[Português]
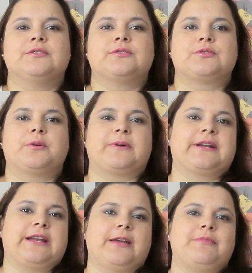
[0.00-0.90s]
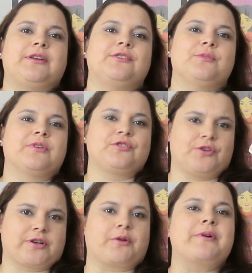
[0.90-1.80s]
Sopa creme de
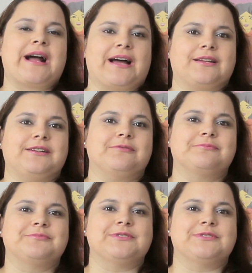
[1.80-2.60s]
mandioca com carne.